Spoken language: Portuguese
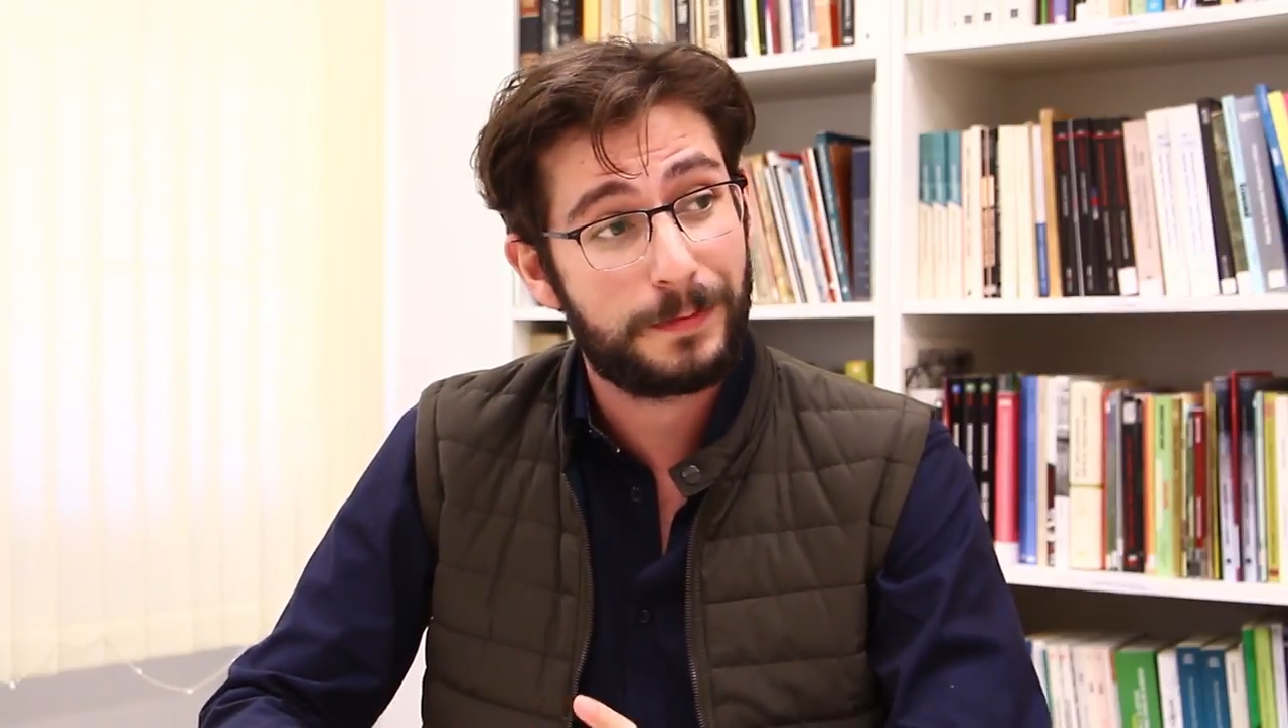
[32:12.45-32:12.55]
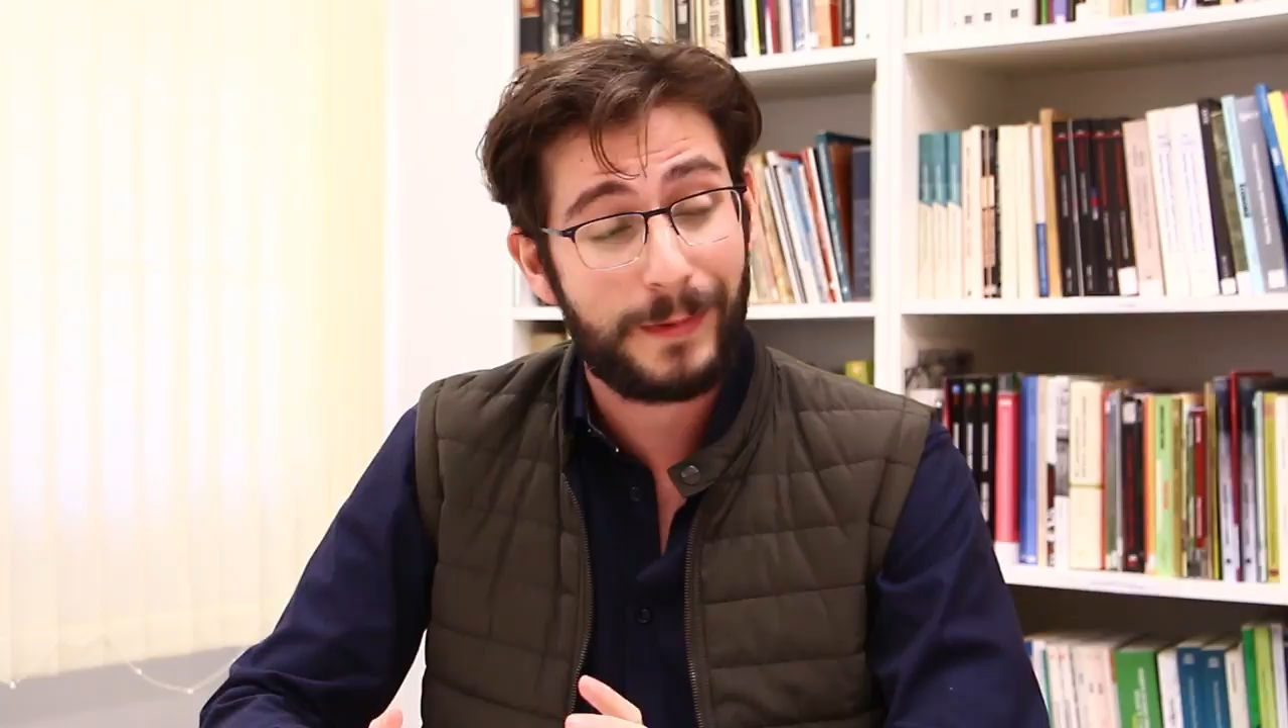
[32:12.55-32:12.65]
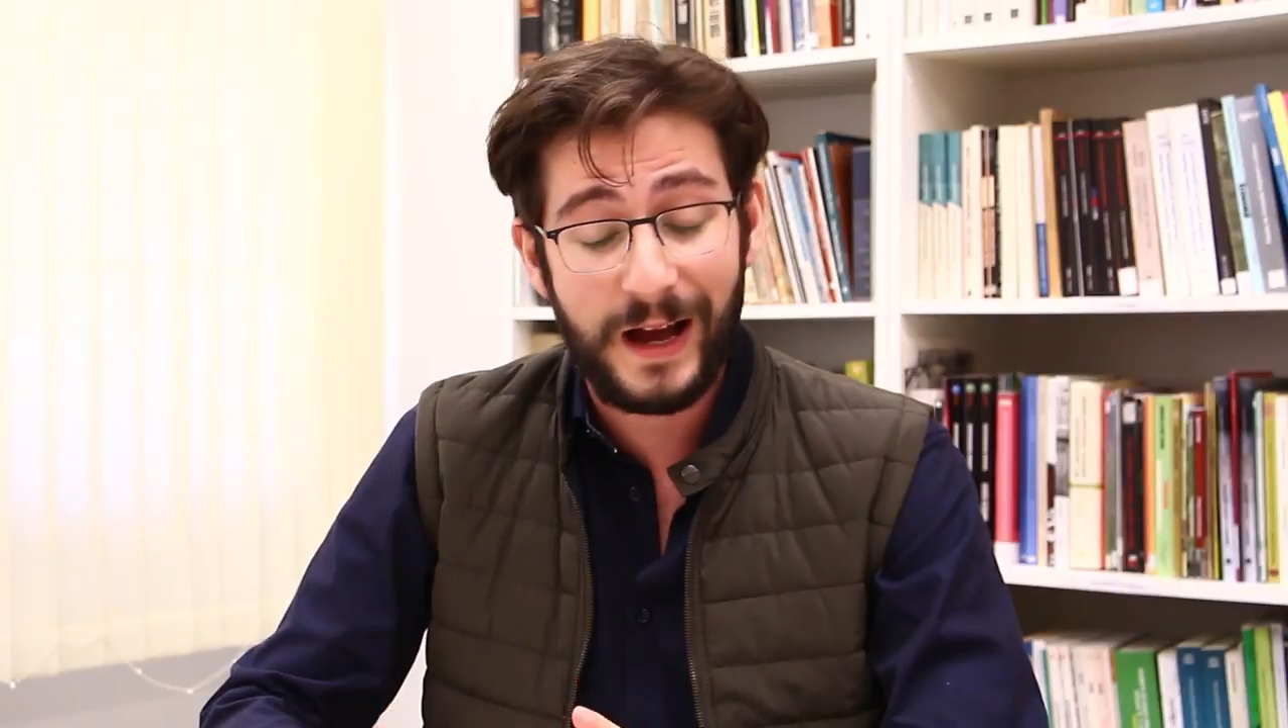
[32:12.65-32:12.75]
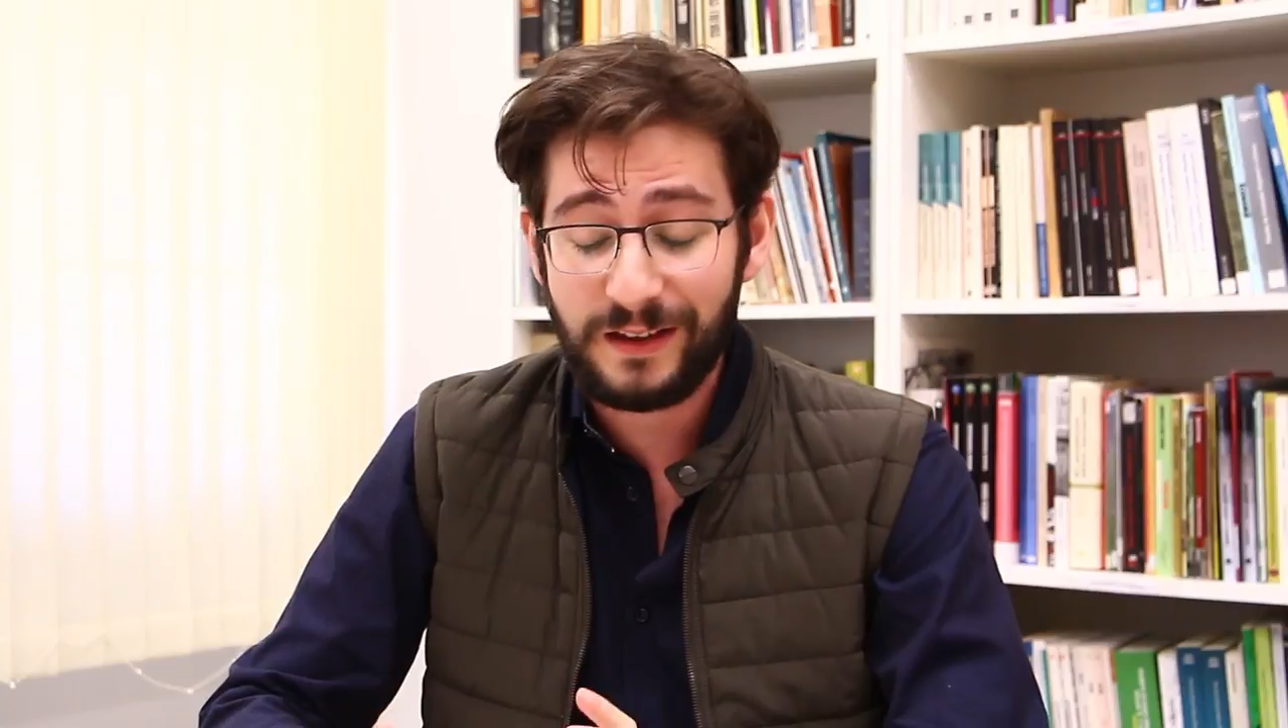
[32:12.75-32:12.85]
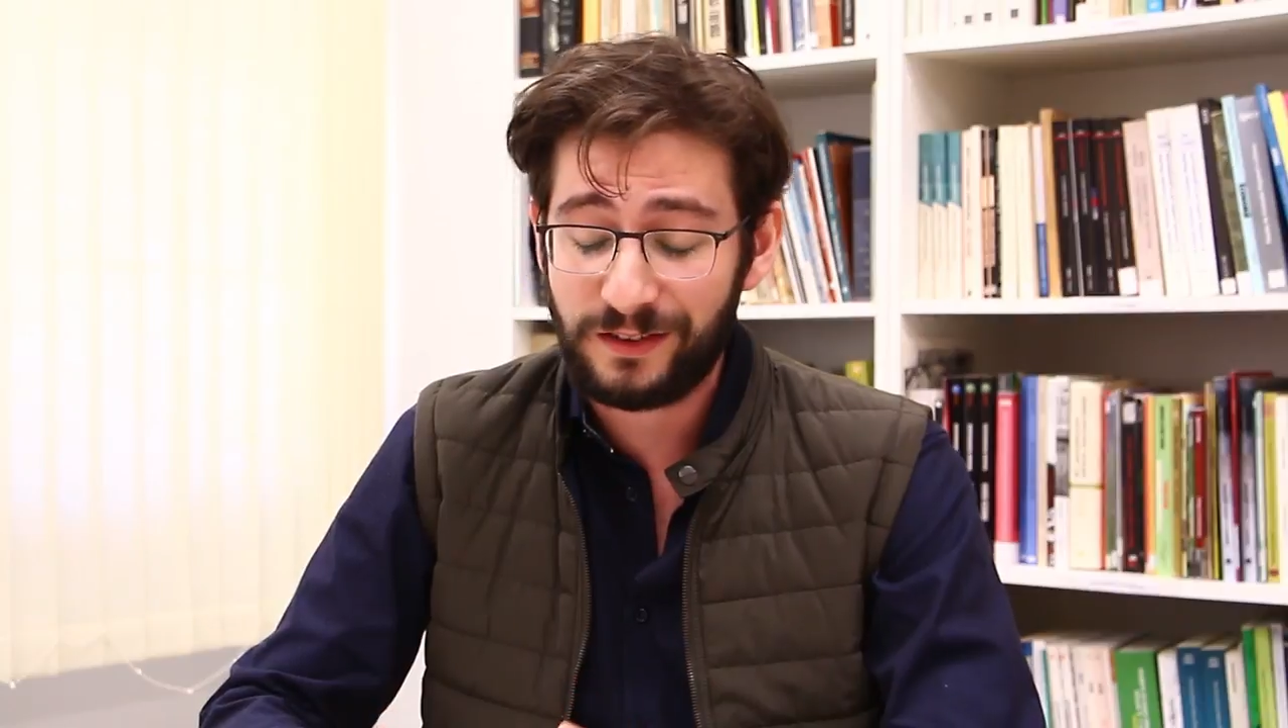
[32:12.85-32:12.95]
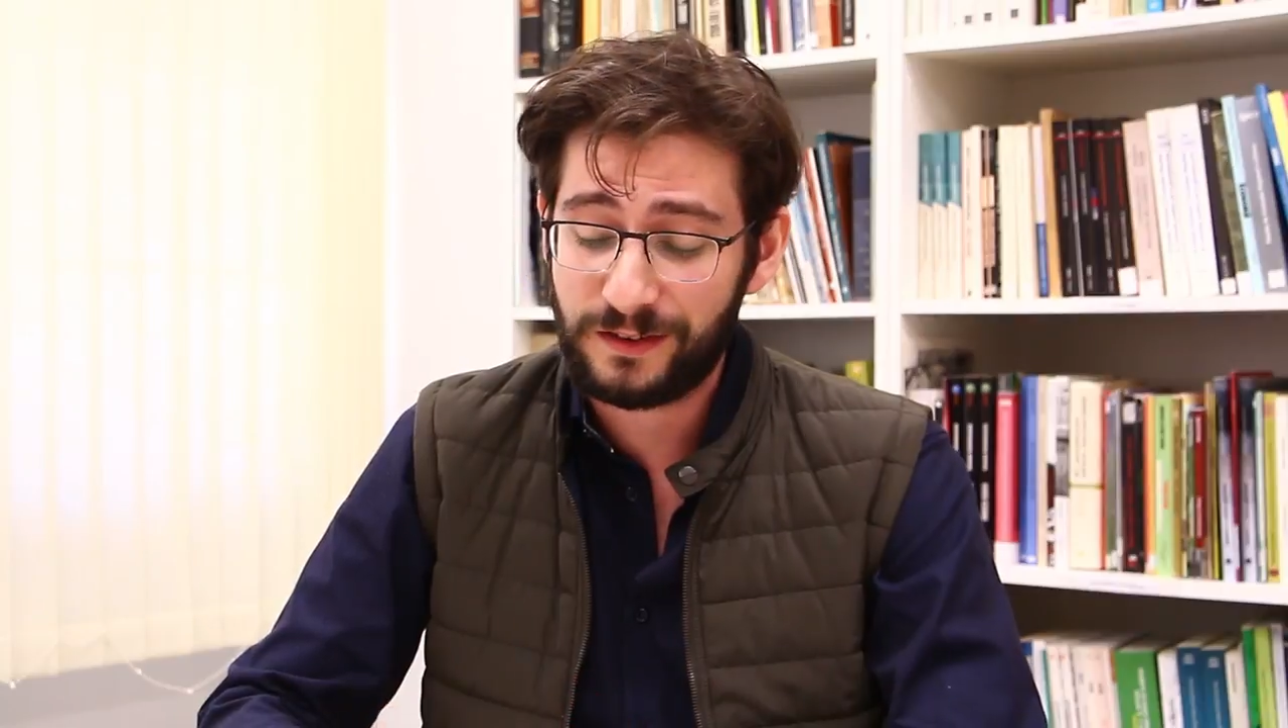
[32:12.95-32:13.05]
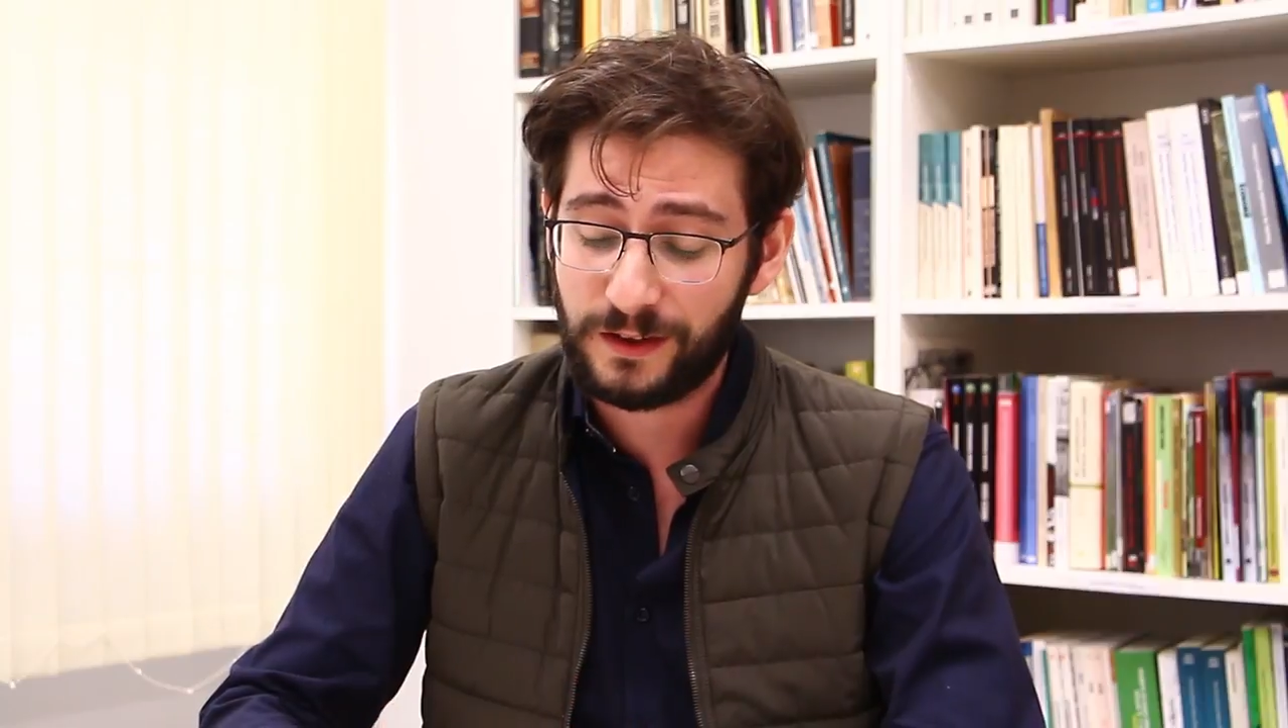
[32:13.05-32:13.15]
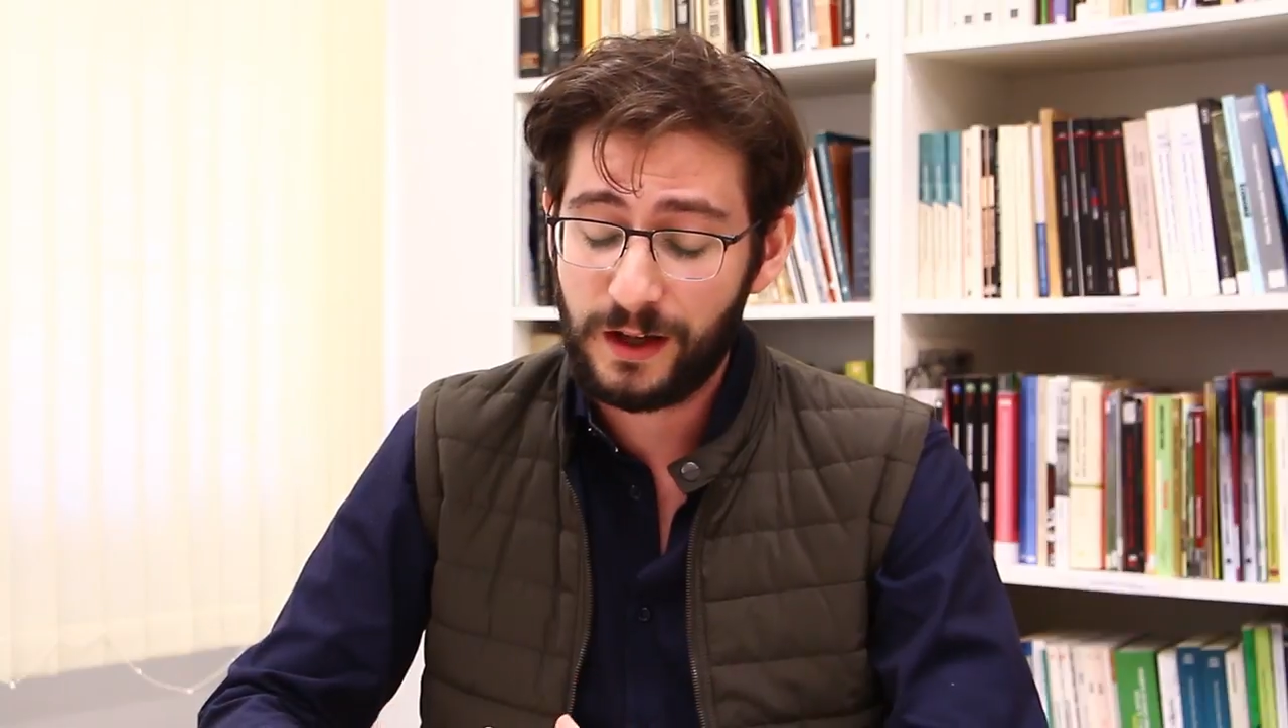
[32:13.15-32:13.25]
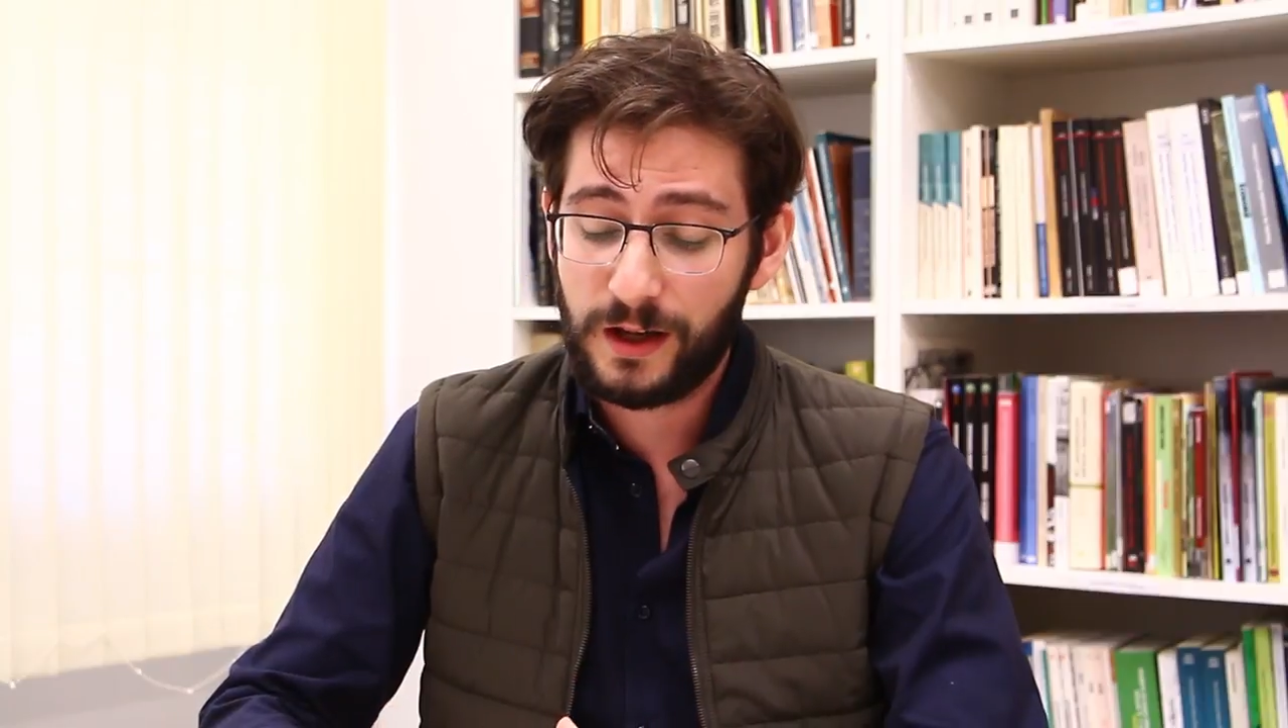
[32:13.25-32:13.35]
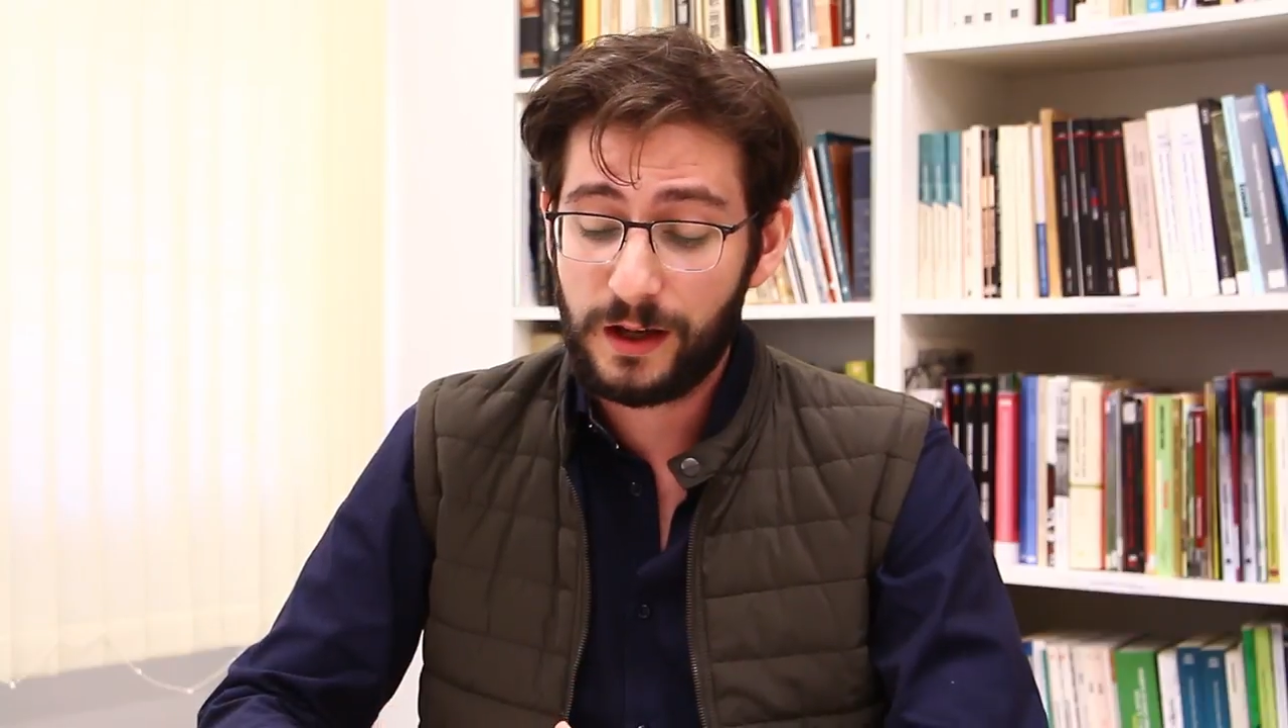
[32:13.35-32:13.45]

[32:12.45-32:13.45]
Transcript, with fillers: mais.